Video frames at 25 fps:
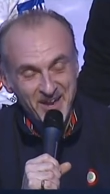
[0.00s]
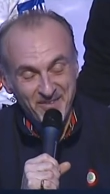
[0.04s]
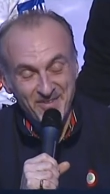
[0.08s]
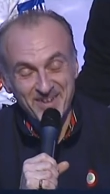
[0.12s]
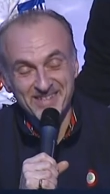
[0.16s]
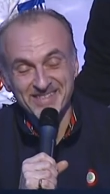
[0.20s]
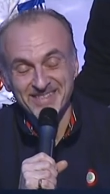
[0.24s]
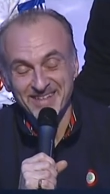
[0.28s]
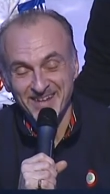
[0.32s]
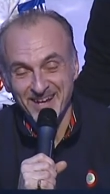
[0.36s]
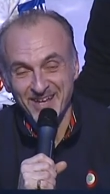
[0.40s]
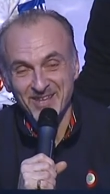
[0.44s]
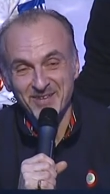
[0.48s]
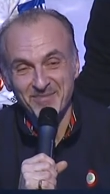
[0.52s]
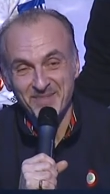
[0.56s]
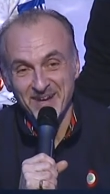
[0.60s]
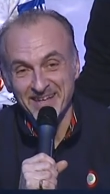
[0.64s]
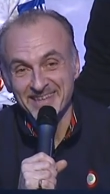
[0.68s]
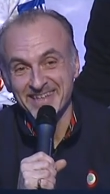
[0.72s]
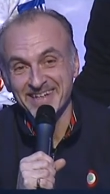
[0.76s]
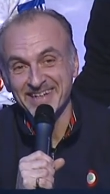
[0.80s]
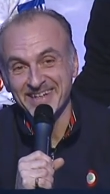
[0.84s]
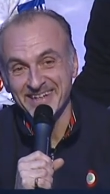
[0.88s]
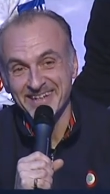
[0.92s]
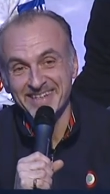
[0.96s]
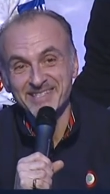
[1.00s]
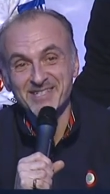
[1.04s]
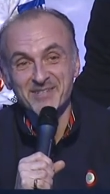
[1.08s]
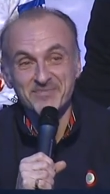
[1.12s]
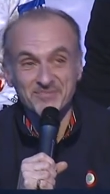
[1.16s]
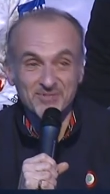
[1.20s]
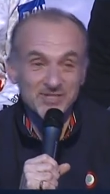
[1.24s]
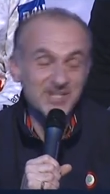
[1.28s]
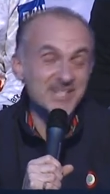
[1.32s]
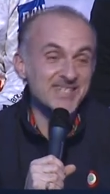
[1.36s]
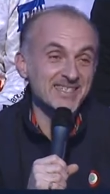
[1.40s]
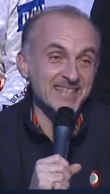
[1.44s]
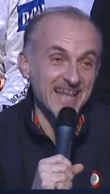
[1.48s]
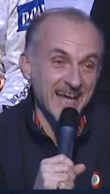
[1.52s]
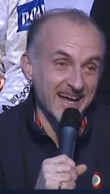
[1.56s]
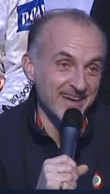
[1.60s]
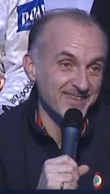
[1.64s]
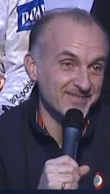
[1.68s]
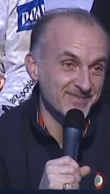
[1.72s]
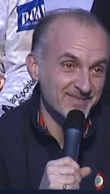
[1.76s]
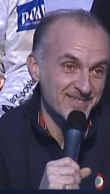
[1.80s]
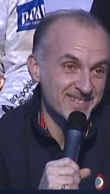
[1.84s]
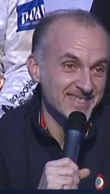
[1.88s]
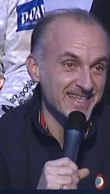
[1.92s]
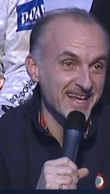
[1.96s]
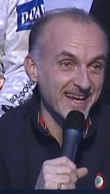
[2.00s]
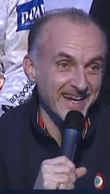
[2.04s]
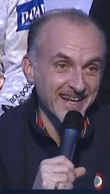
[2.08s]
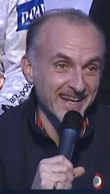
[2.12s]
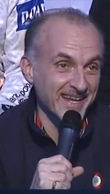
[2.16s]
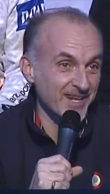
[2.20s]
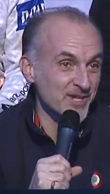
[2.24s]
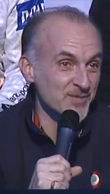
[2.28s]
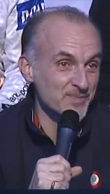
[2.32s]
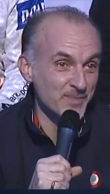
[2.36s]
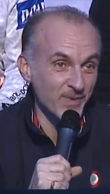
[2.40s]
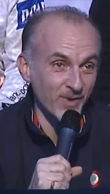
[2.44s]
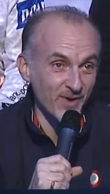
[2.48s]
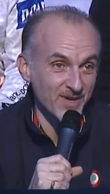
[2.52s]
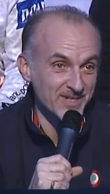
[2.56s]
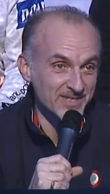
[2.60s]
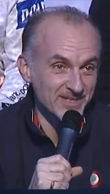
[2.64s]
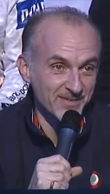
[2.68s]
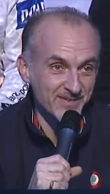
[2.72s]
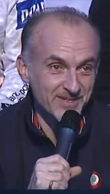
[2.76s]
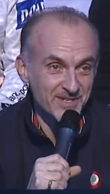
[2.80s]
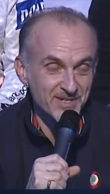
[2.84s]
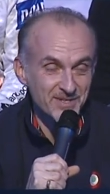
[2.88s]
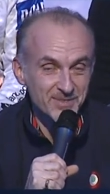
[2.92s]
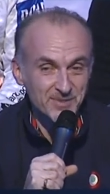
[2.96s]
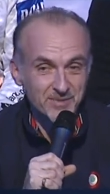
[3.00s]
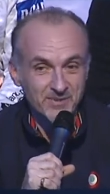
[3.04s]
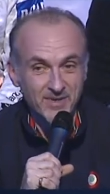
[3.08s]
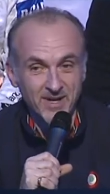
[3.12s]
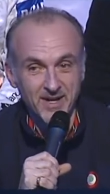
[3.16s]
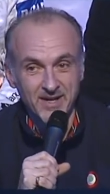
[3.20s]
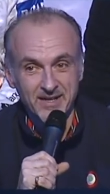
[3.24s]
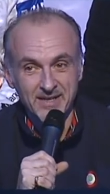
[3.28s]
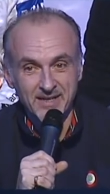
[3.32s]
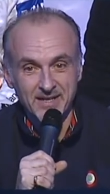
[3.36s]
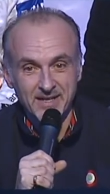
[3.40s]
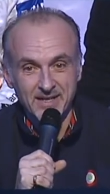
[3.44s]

Questa è una domanda che ci, ci, sta, ci sta anche la risposta in questo senso qua.